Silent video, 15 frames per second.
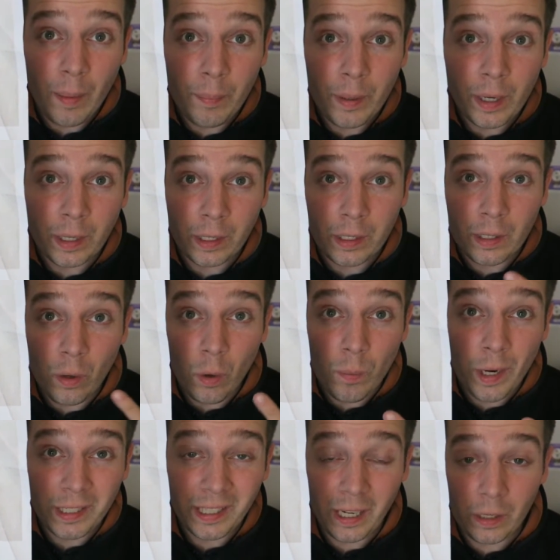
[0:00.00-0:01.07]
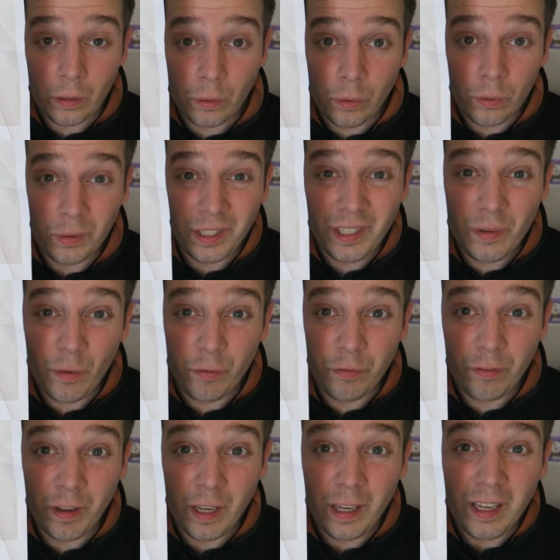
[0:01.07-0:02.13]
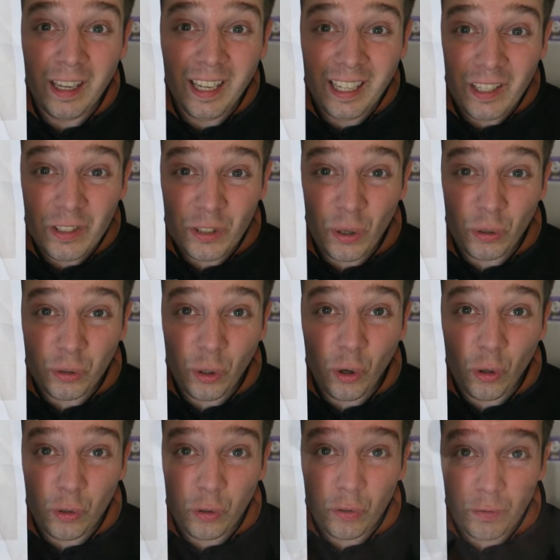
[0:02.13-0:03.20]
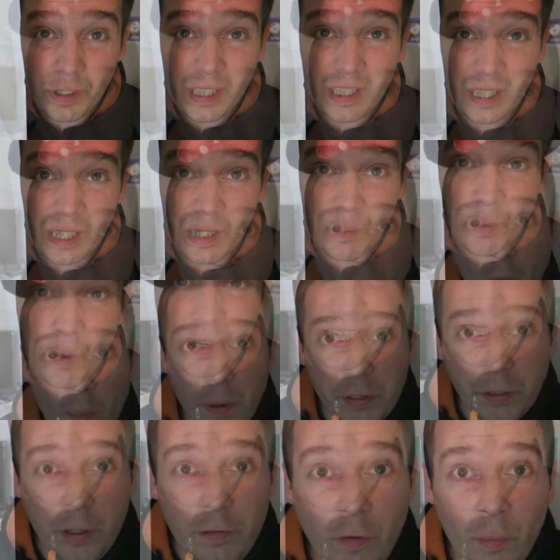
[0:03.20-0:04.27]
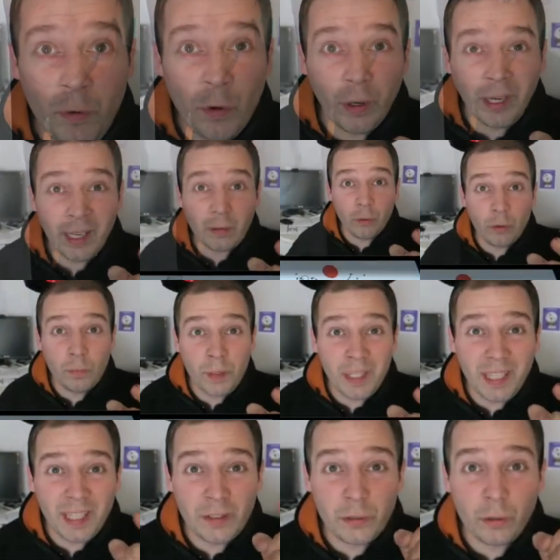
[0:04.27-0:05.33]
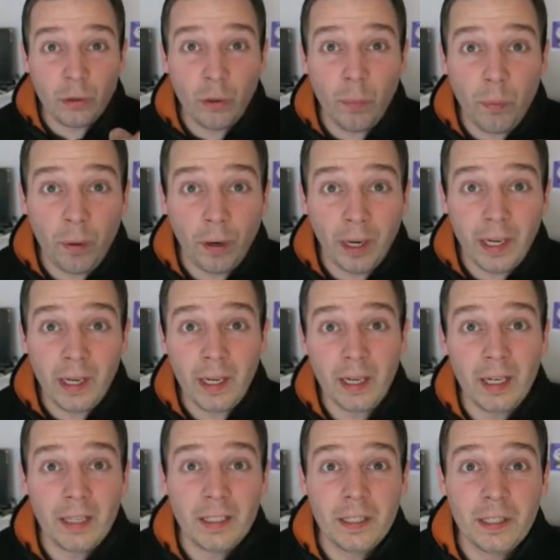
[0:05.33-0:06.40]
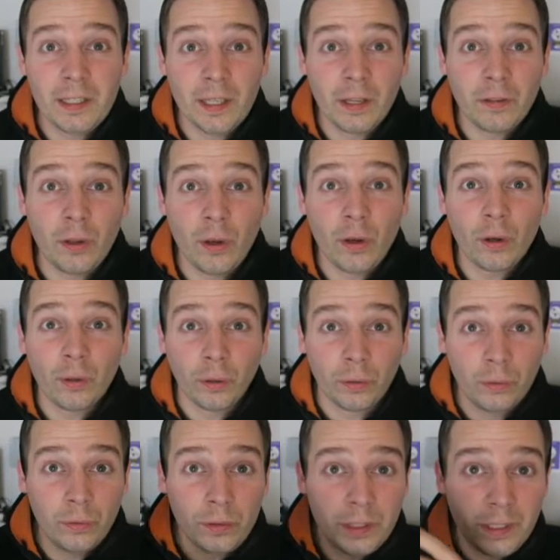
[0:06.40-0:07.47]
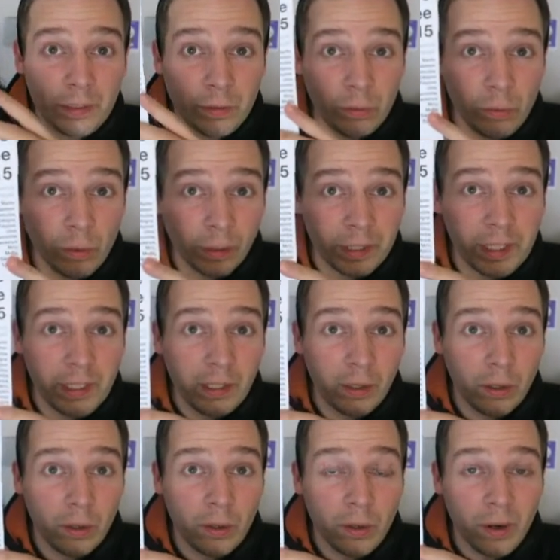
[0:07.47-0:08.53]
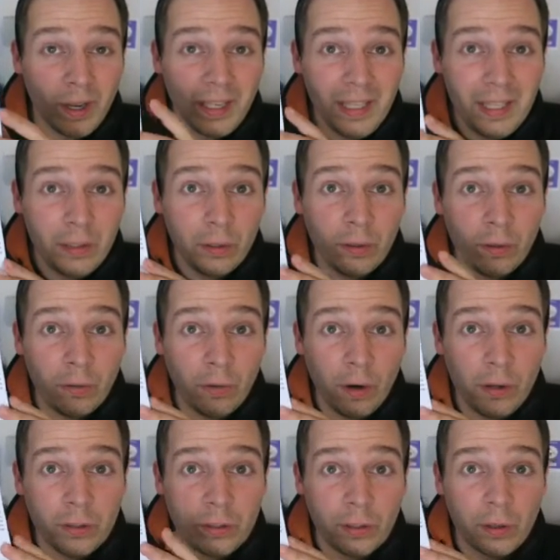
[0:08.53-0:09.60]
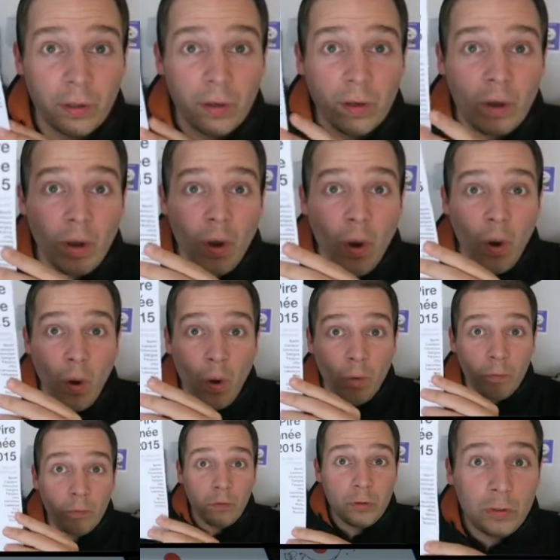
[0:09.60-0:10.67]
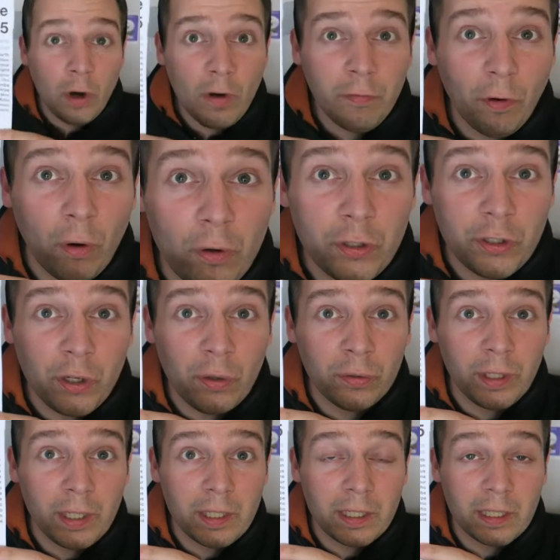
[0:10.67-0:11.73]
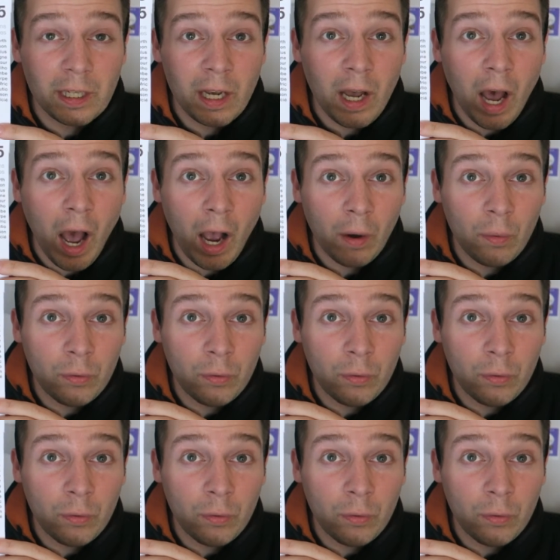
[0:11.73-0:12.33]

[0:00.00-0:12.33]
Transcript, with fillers: à Paris, au Bataclan, qui ont fait 130 victimes. Parce qu'il vaut mieux rire de 2015 que d'en pleurer, les dessinateurs du site Urtican, Iconovox, vous offrent 100 dessins à